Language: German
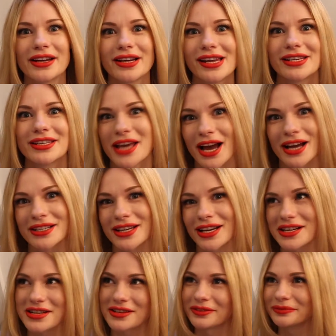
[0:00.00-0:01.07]
endlich die
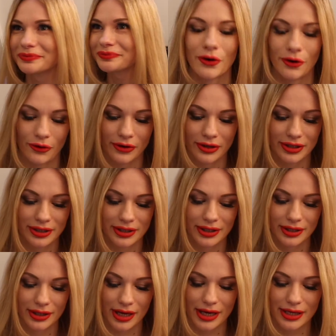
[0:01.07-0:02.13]
Handtasche. Und
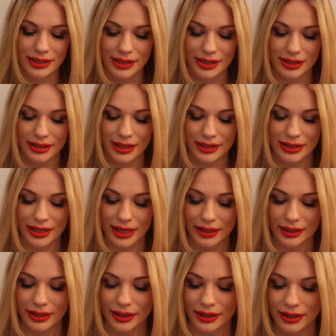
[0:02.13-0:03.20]
es ist
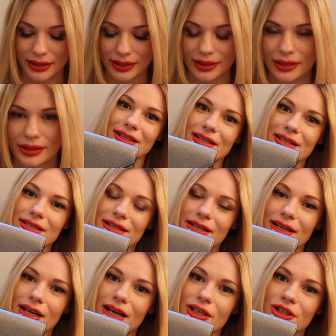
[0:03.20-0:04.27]
letztendlich diese
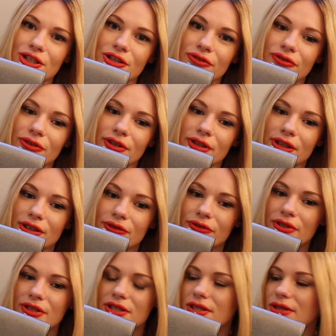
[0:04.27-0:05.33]
Klatsch geworden. Ich
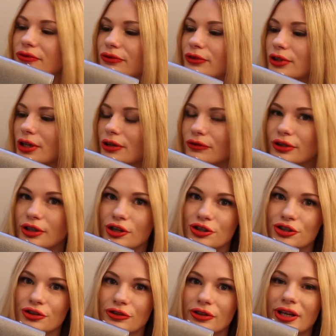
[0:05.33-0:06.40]
finde sie
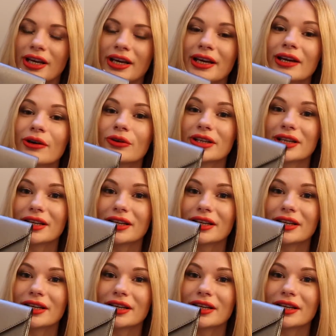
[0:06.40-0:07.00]
wunderschön. Und